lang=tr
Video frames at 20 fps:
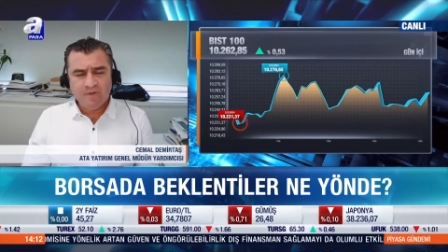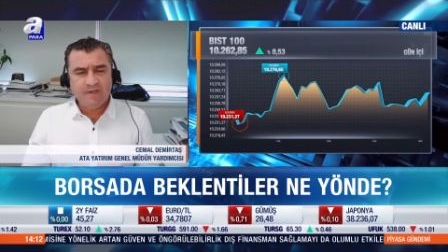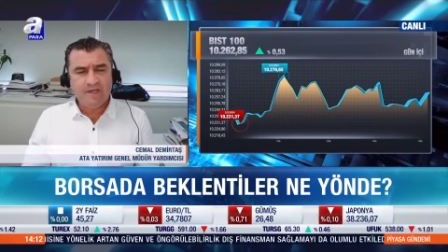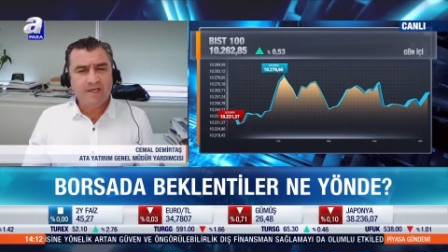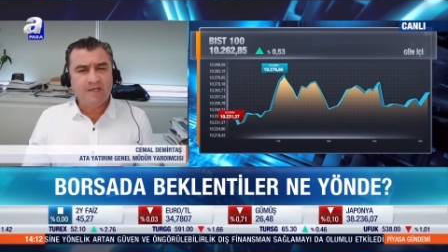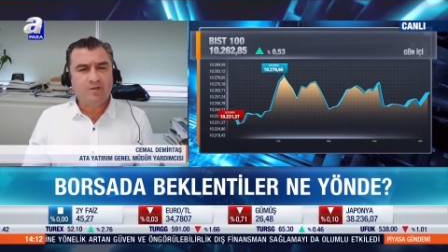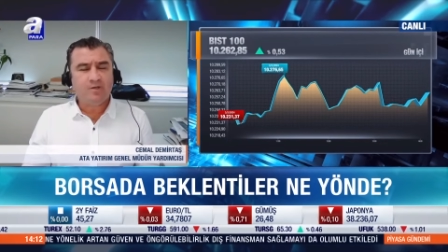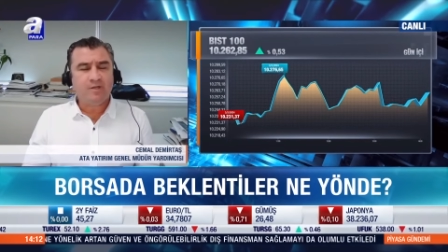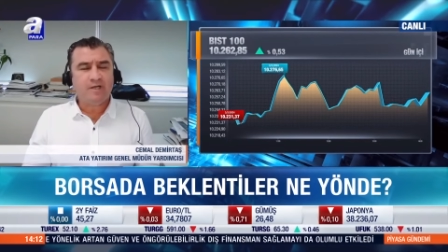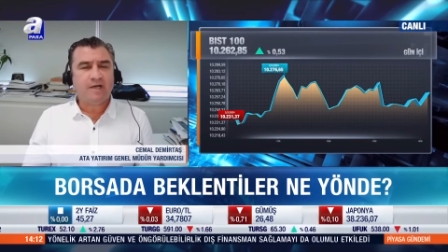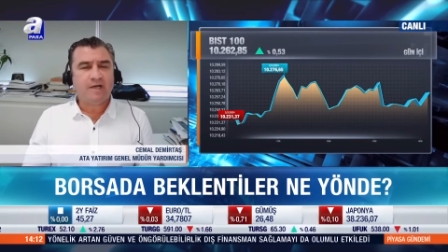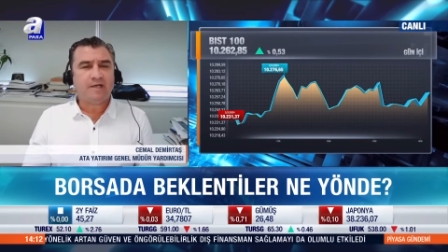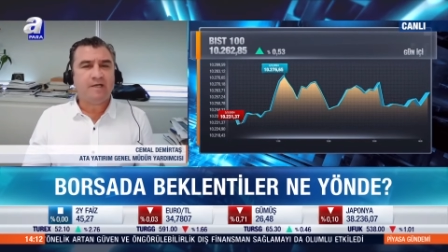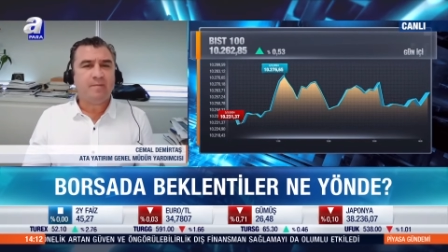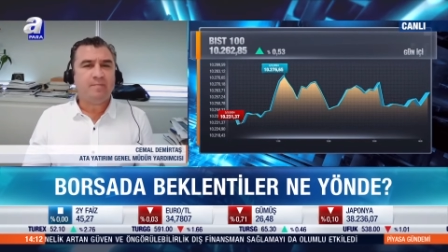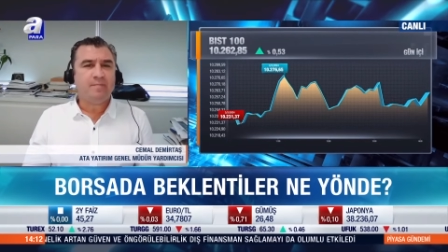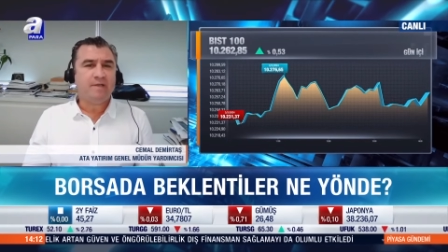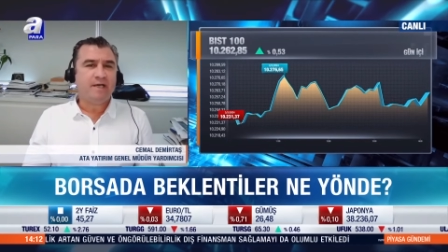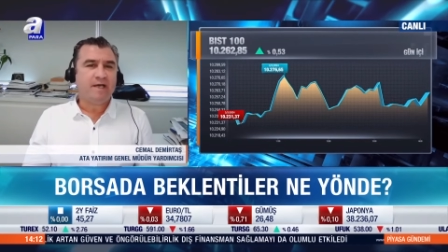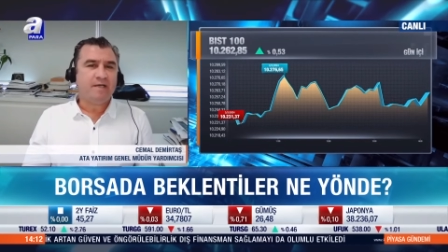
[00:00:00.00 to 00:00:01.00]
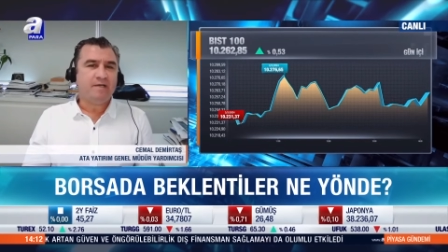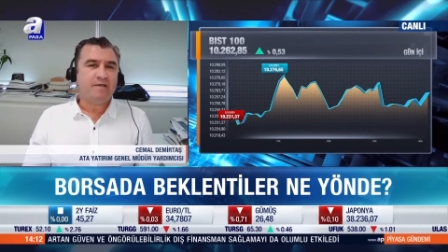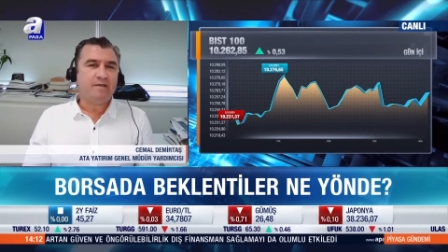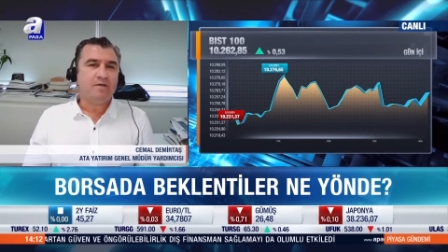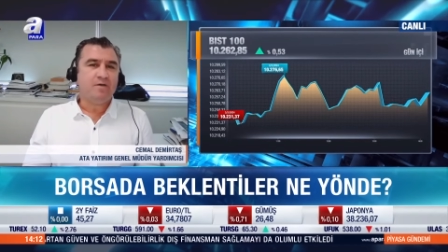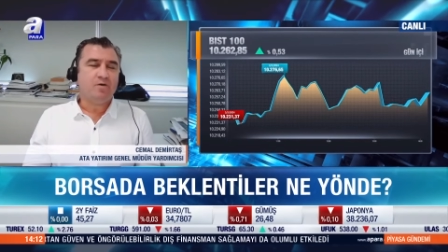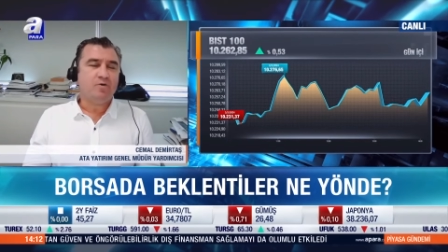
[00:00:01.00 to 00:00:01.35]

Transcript: Genel olarak yapılan